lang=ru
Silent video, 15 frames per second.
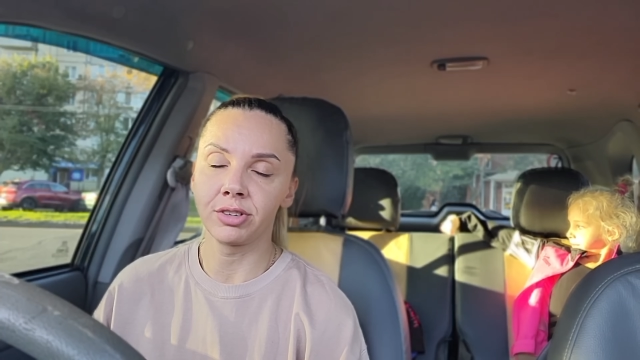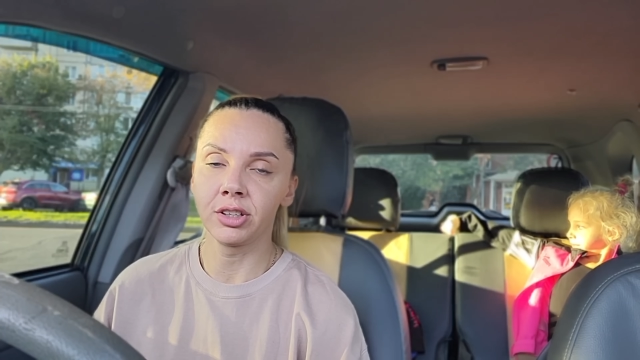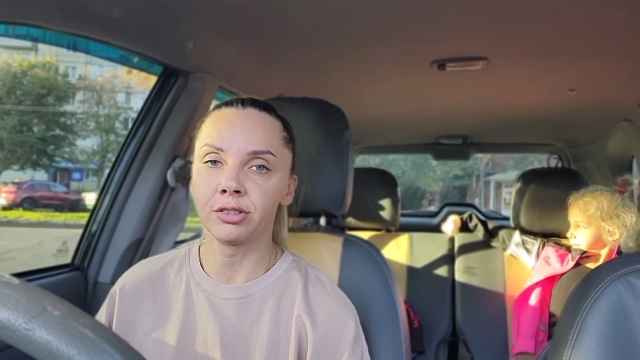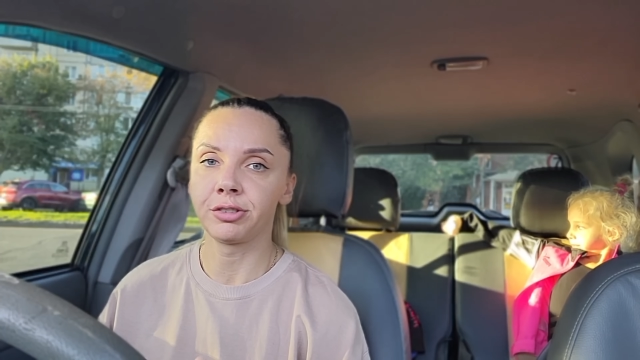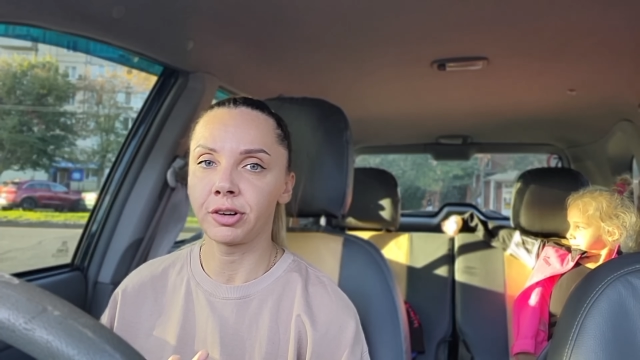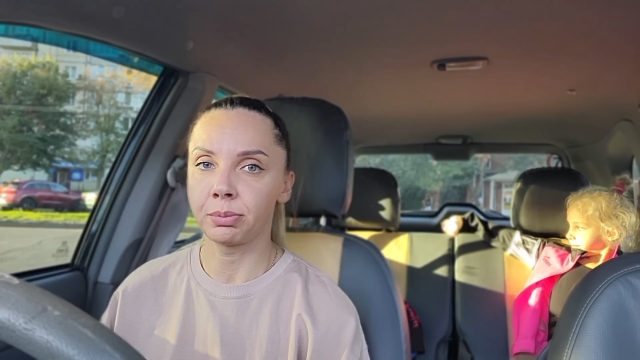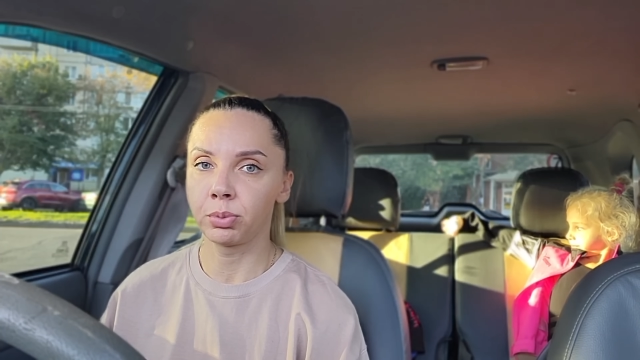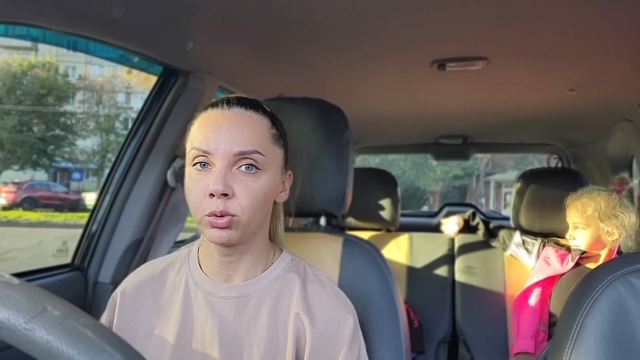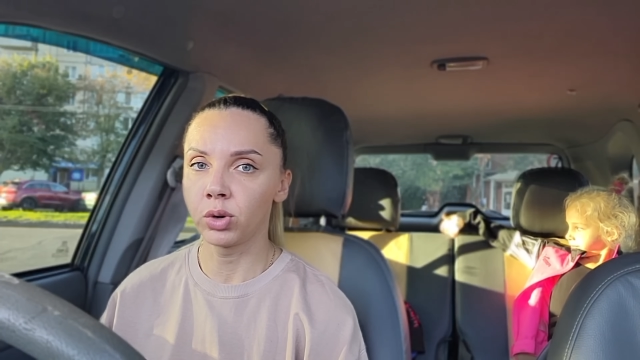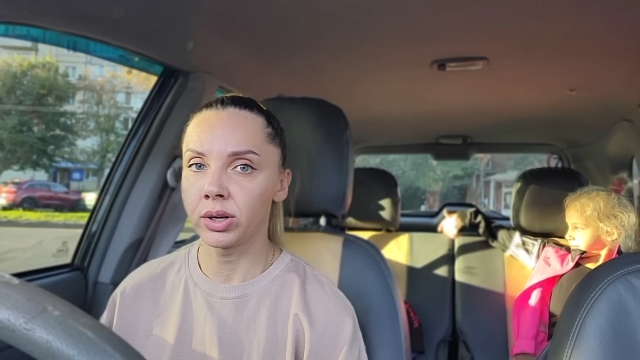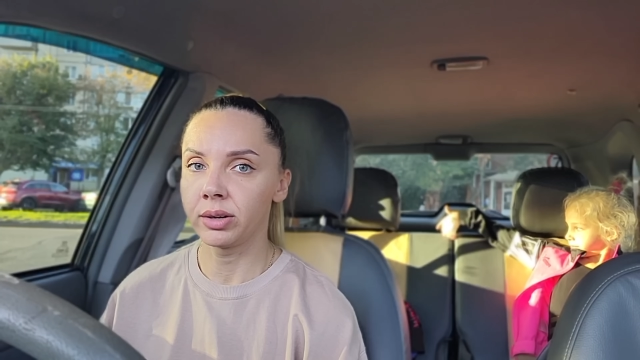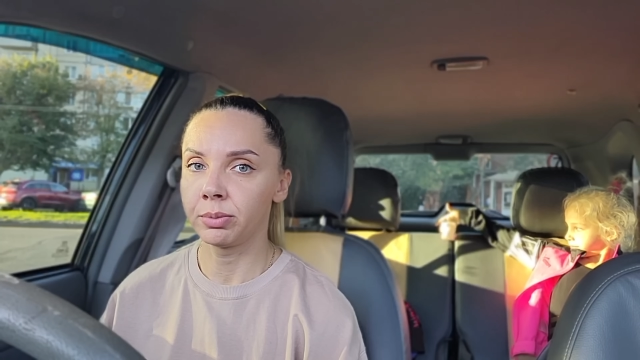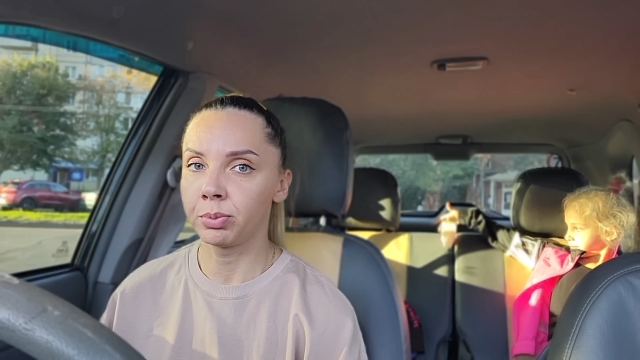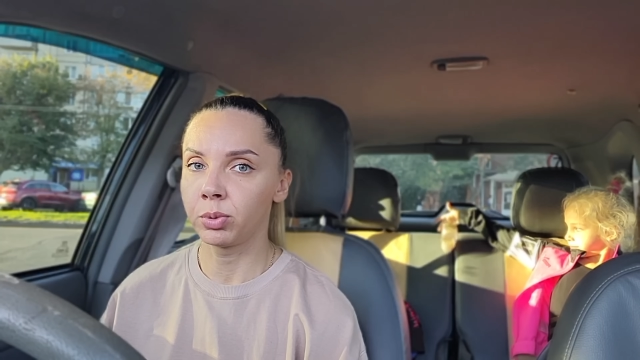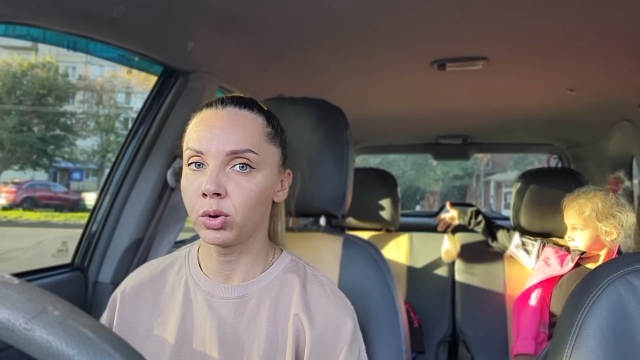
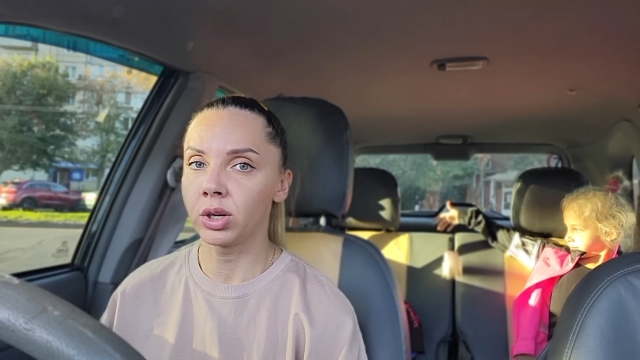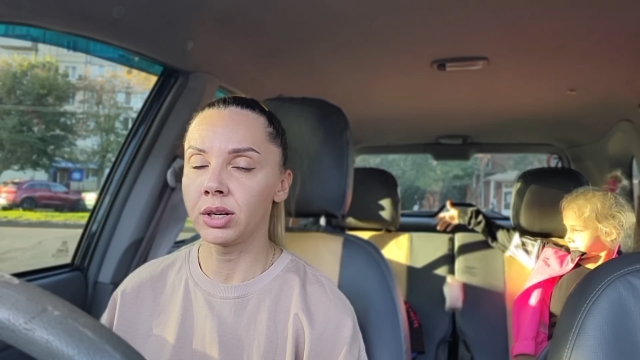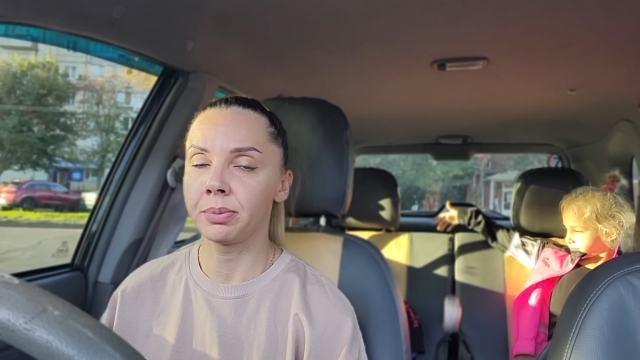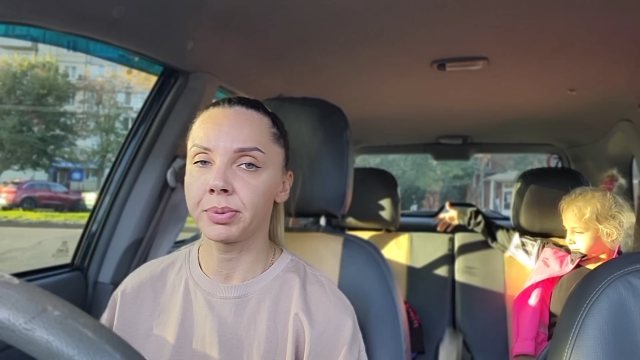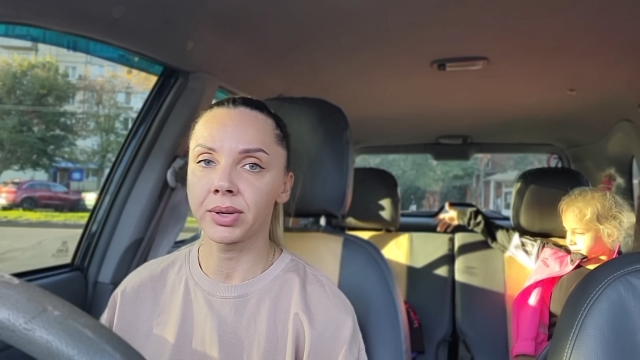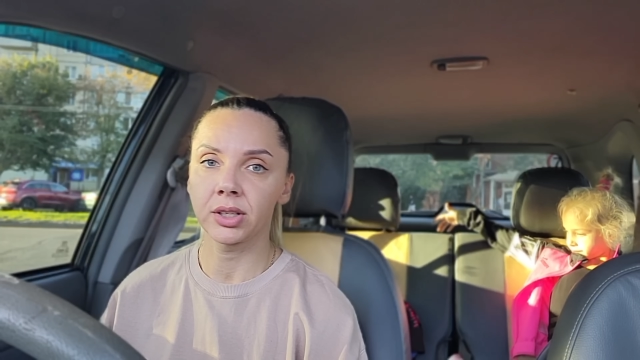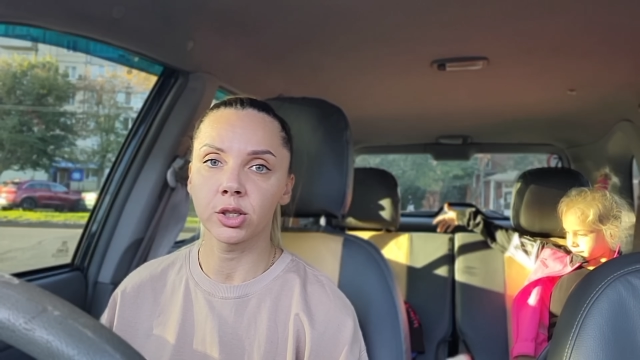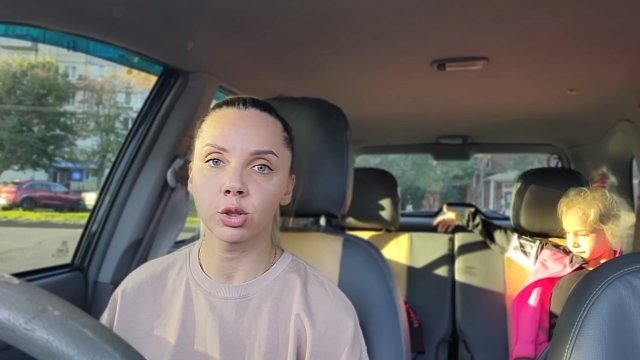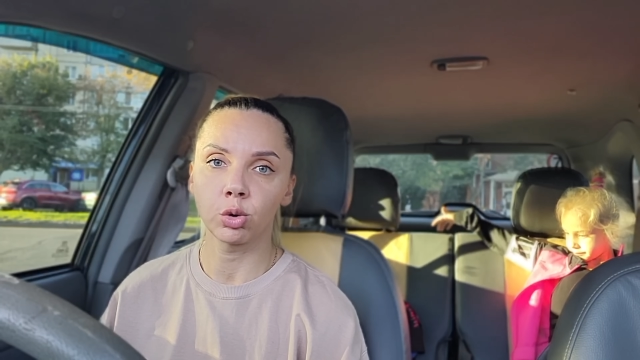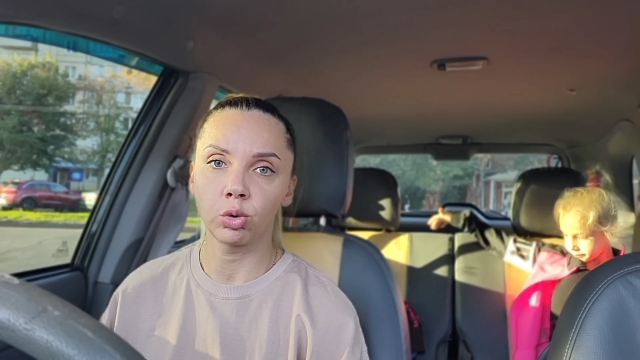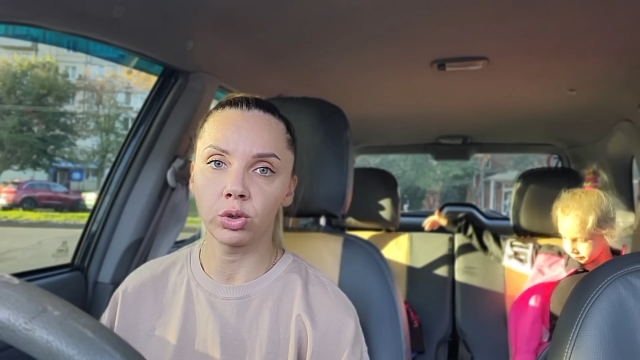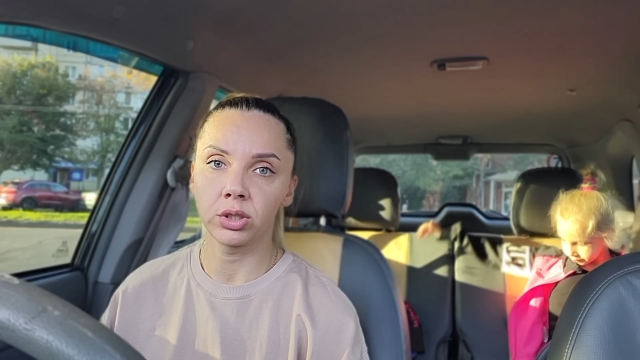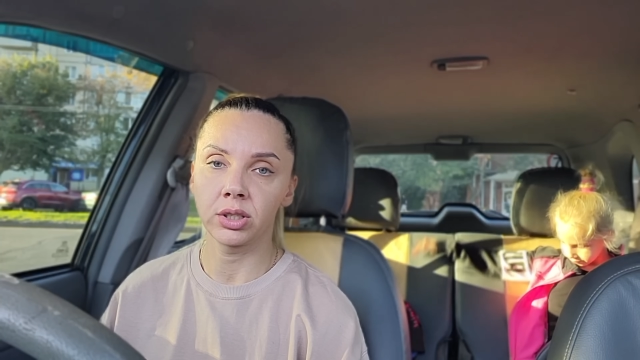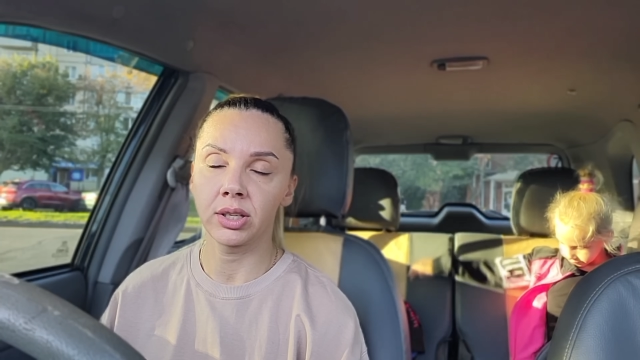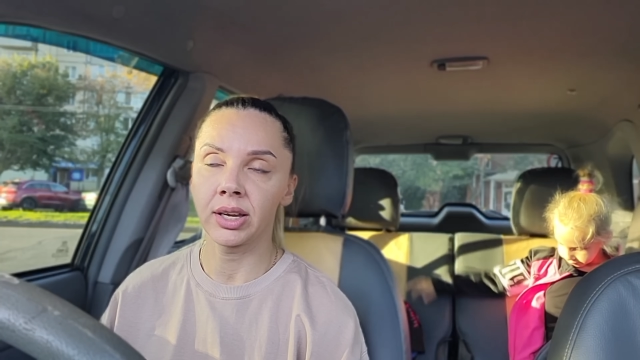инфополе происходит,